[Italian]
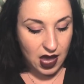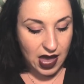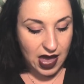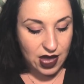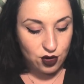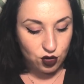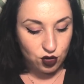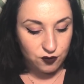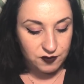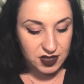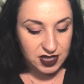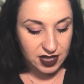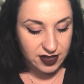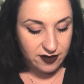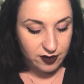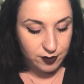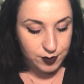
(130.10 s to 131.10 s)
Ero convinta
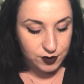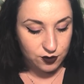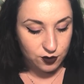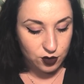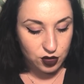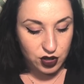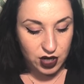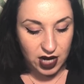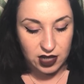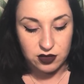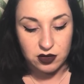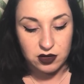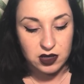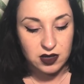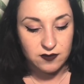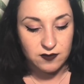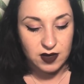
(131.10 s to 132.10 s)
di aver preso quello dorato,
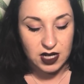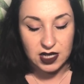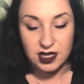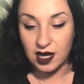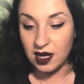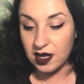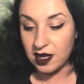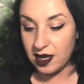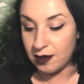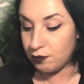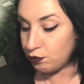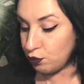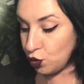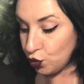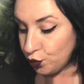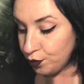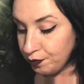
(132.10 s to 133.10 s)
in verità è
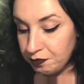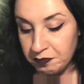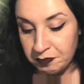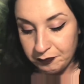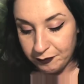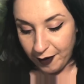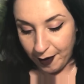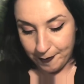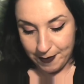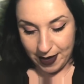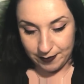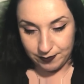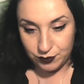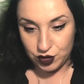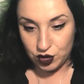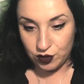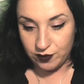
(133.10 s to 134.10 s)
blu. Vabbè,
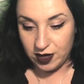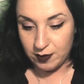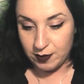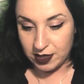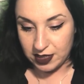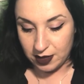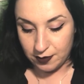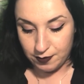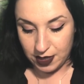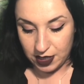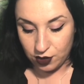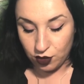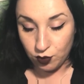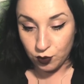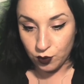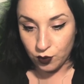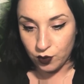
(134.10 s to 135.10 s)
ce lo faremo andare bene
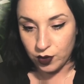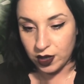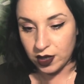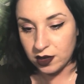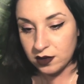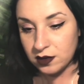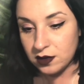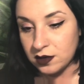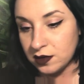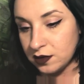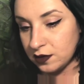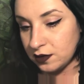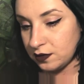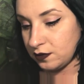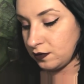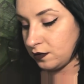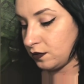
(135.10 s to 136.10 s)
comunque.
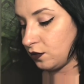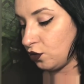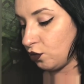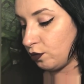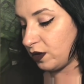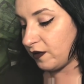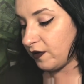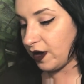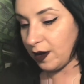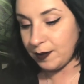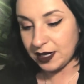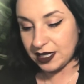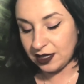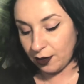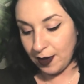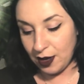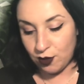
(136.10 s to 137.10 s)
Non mi va, a
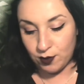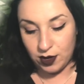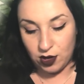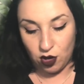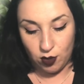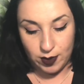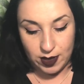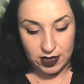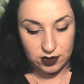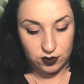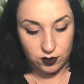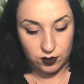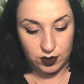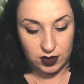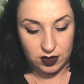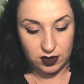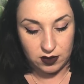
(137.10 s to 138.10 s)
parte vabbè, ormai l'ho aperto,
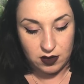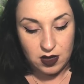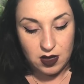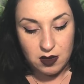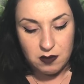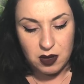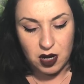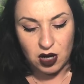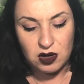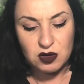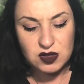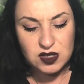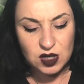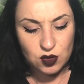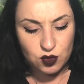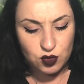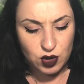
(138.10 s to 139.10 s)
quindi. Però lo
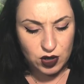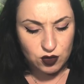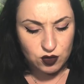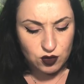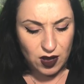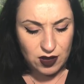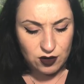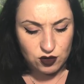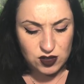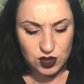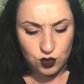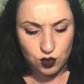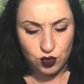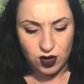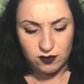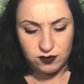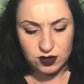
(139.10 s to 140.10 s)
01 ero, ero
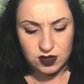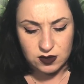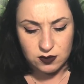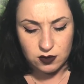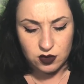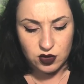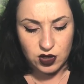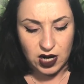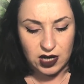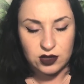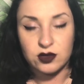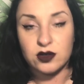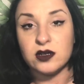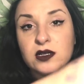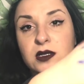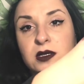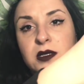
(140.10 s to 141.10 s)
sicura fosse quello
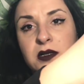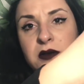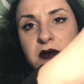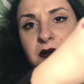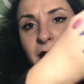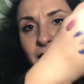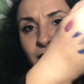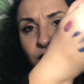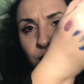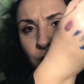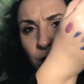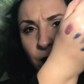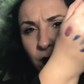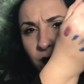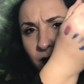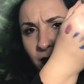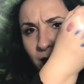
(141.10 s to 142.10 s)
dorato. Eh,
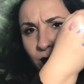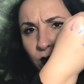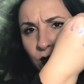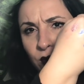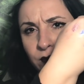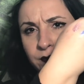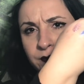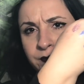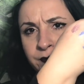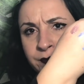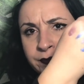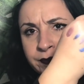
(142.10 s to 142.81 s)
comunque è un bel blu.